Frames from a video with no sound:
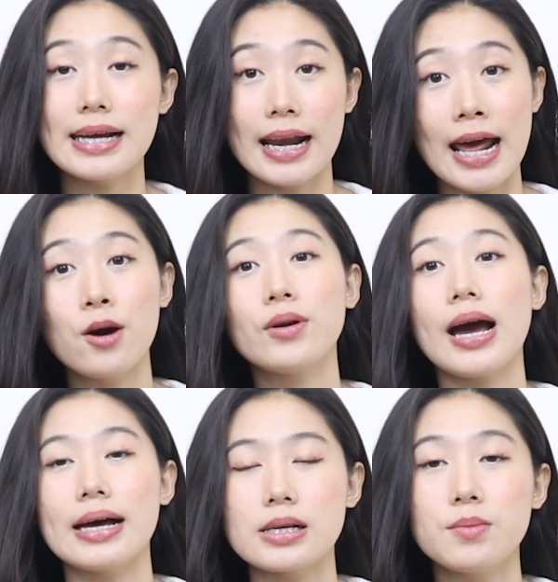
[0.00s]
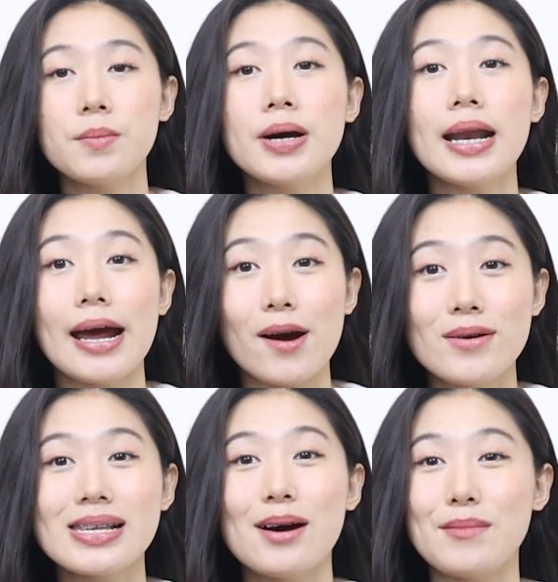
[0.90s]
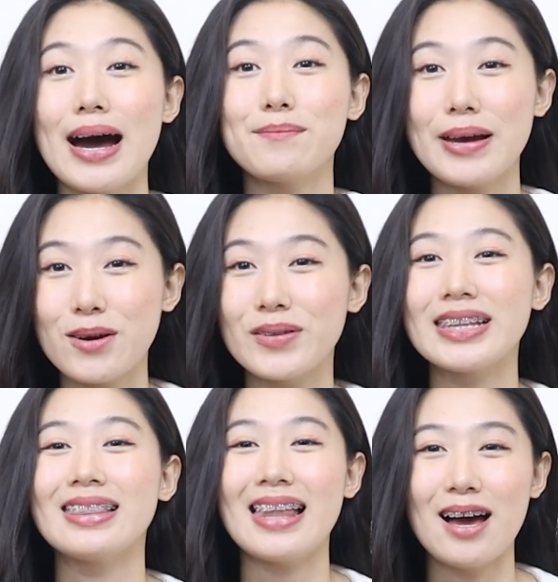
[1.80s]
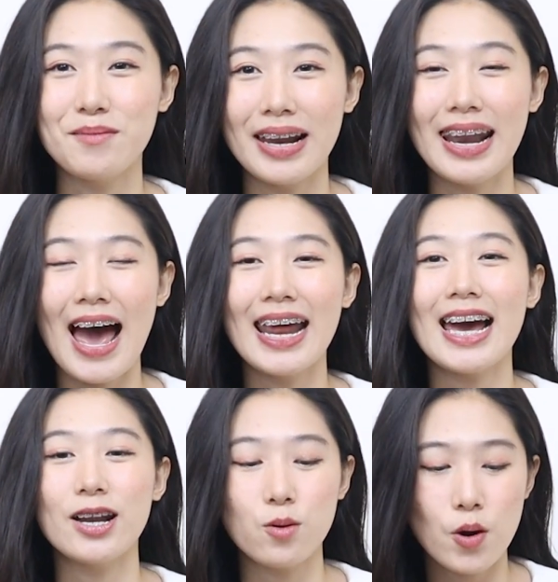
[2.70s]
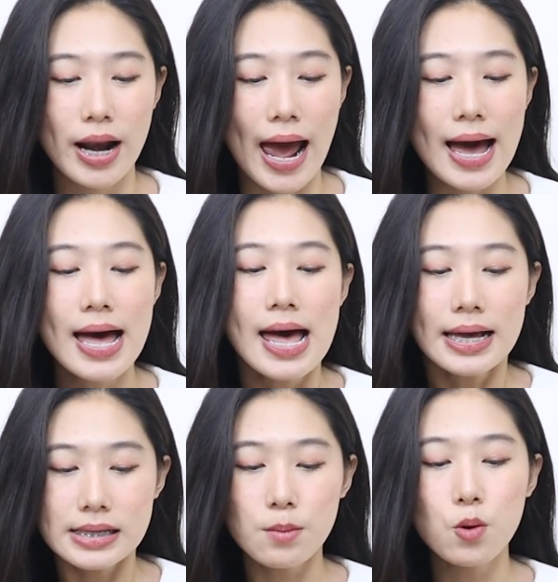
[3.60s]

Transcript: channel นะคะซึ่งเพื่อนๆเนี่ยก็สามารถไปกดติดตามกันได้นะคะทุกคนนะสม